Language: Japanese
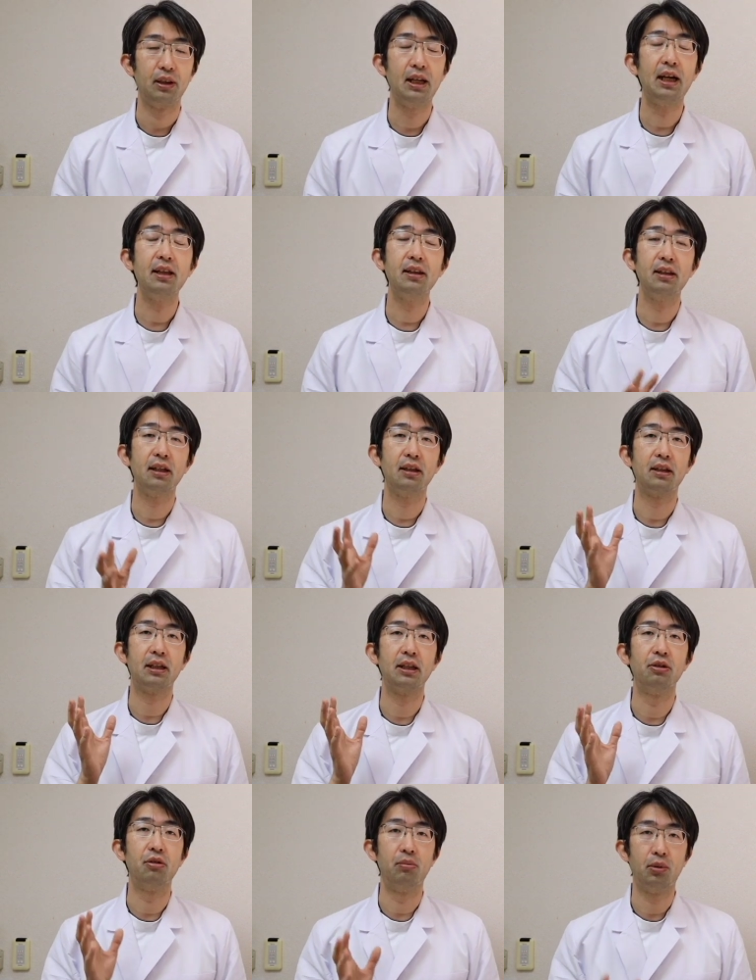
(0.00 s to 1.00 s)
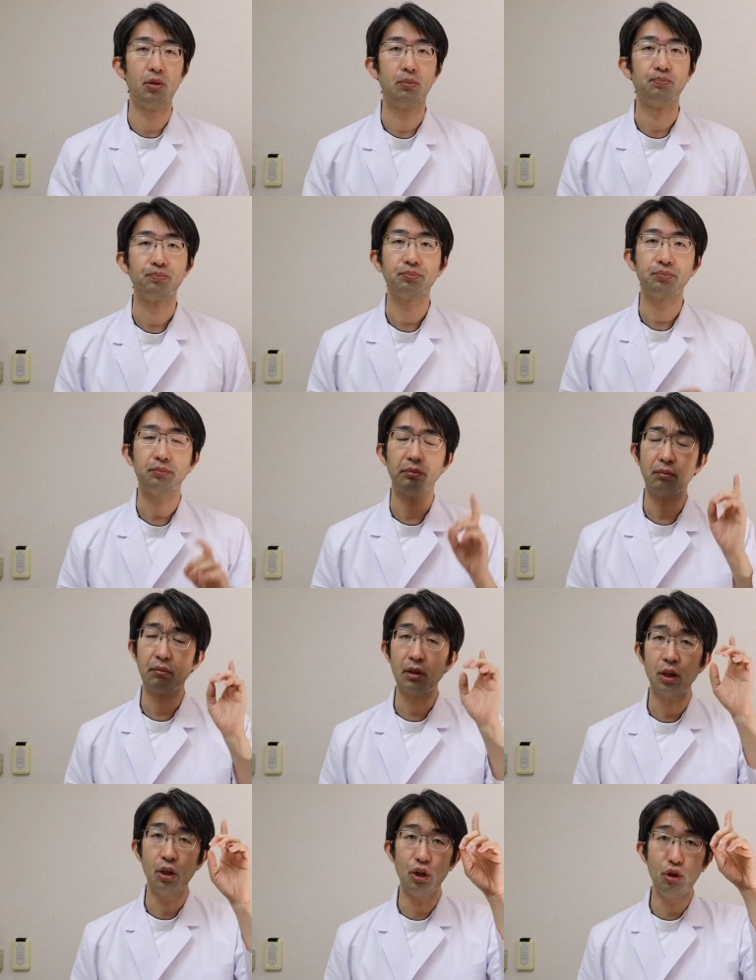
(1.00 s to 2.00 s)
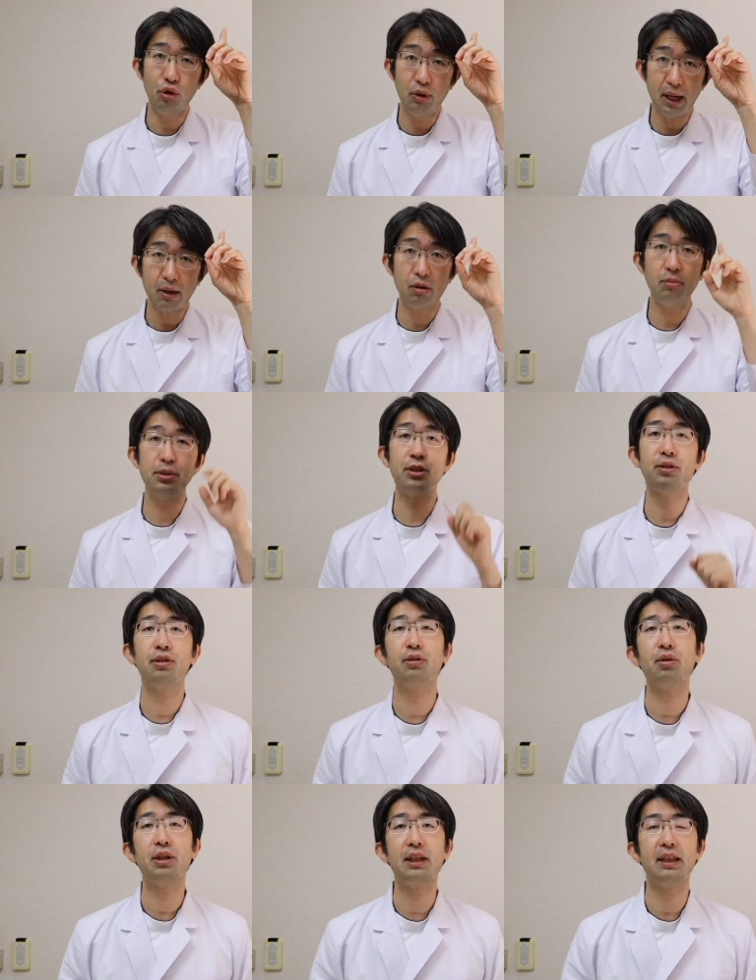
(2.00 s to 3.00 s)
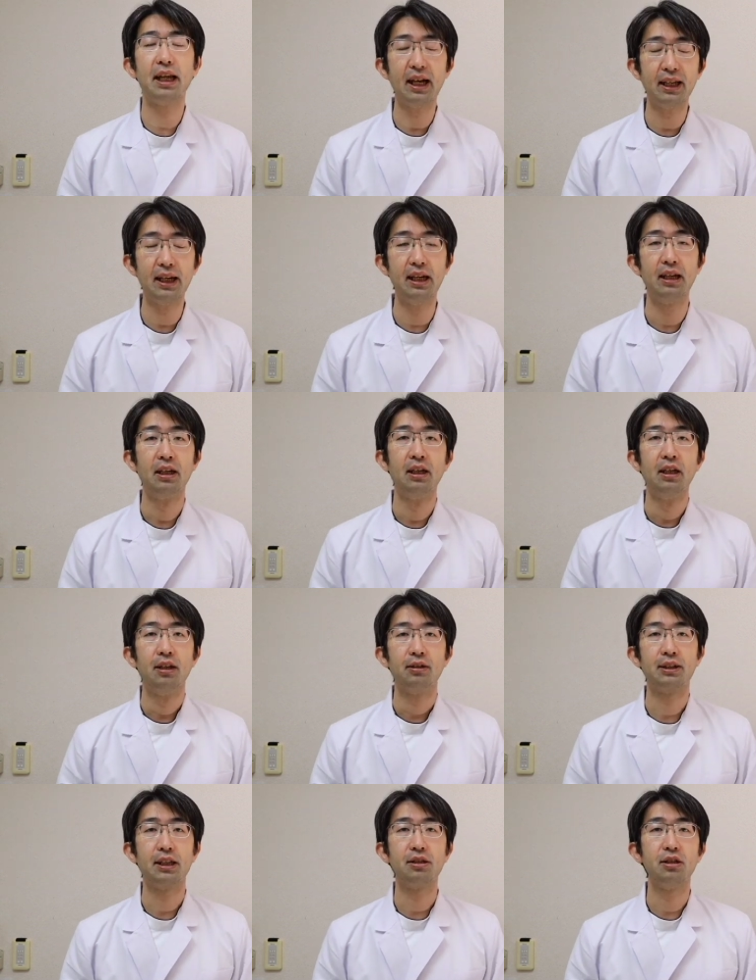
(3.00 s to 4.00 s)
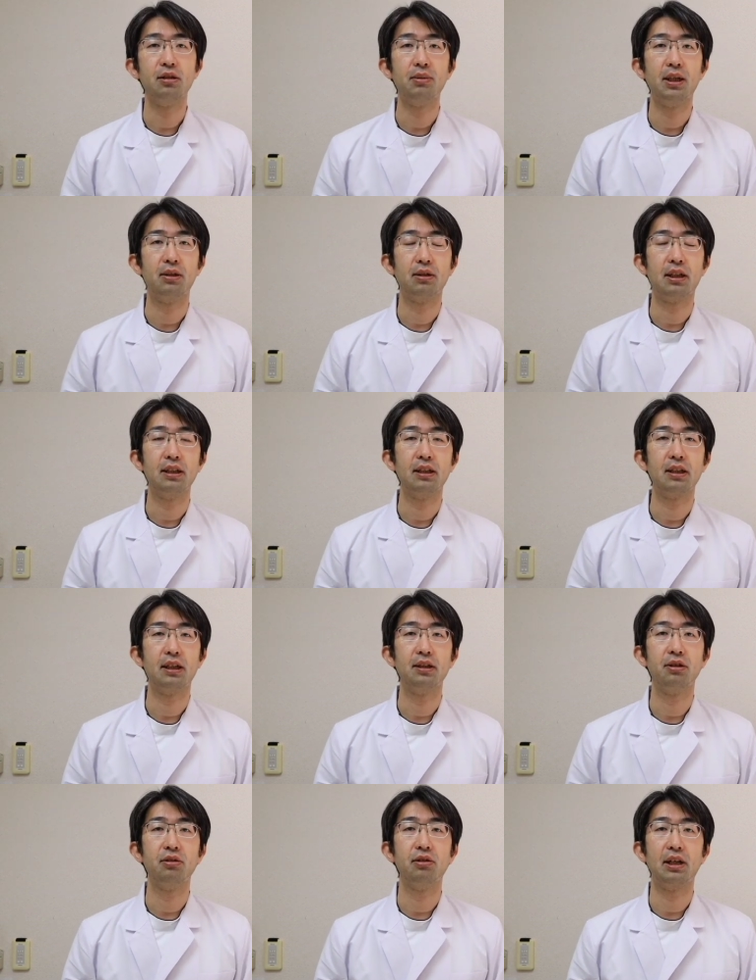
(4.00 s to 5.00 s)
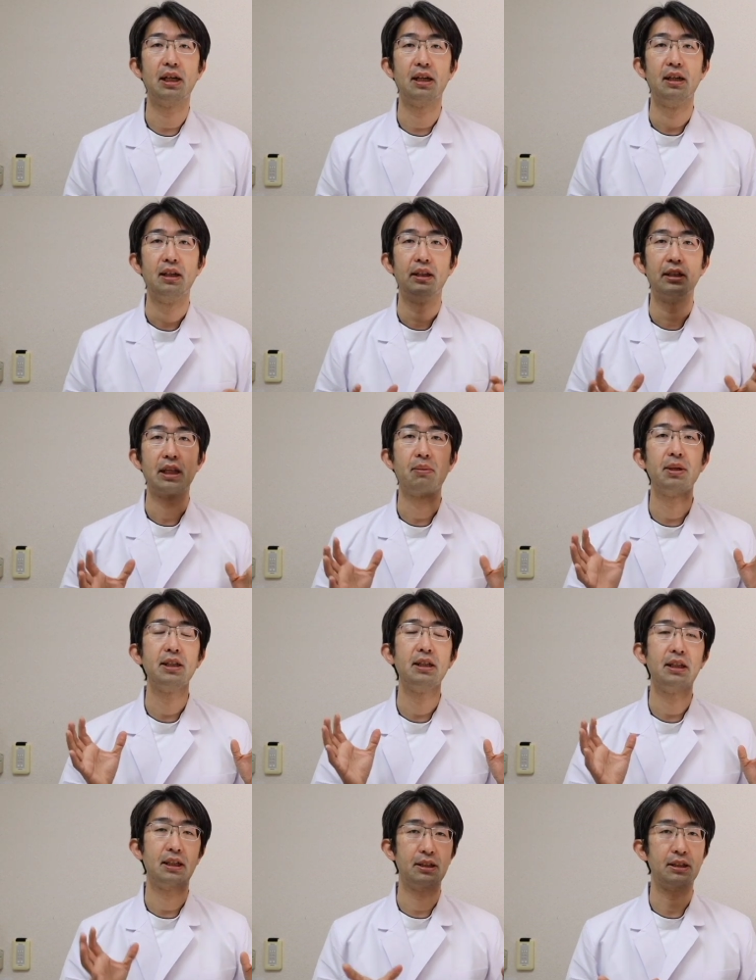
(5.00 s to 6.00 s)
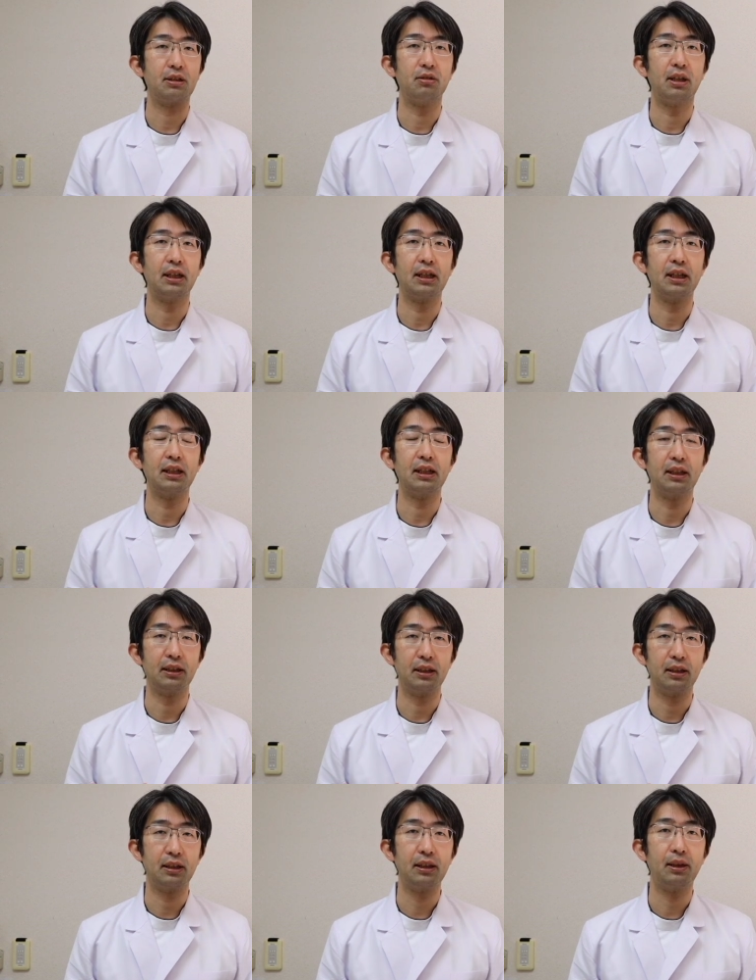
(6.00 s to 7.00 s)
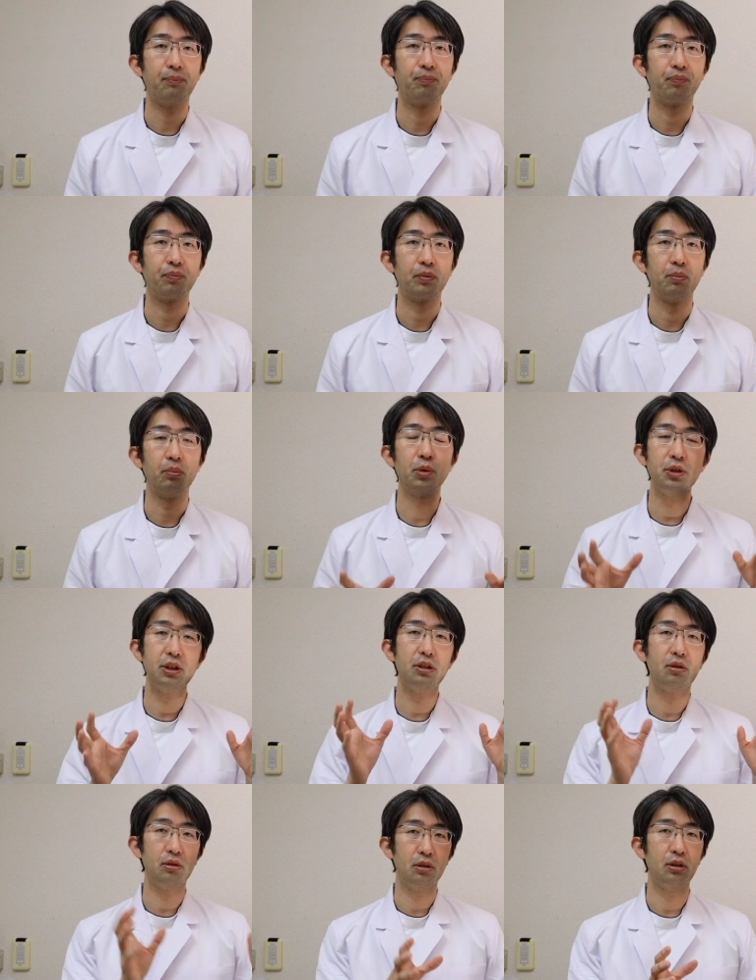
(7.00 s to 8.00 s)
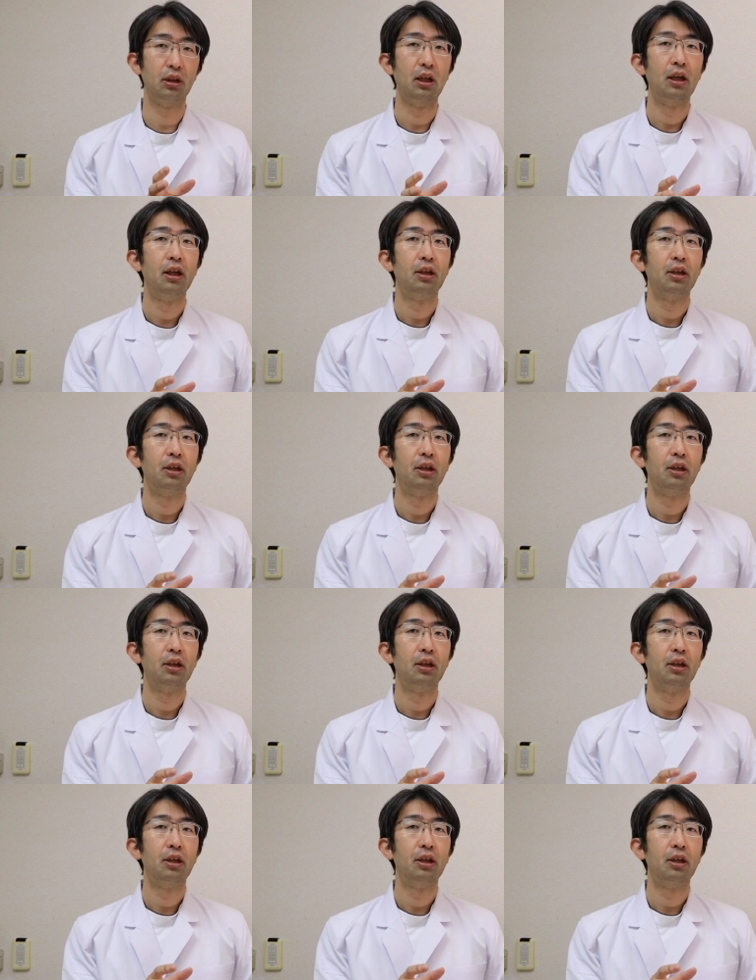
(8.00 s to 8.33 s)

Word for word: なんですけども、上を向く時だけふたつに見える患者さんというのがたまにいらっしゃるわけなんですね。もちろん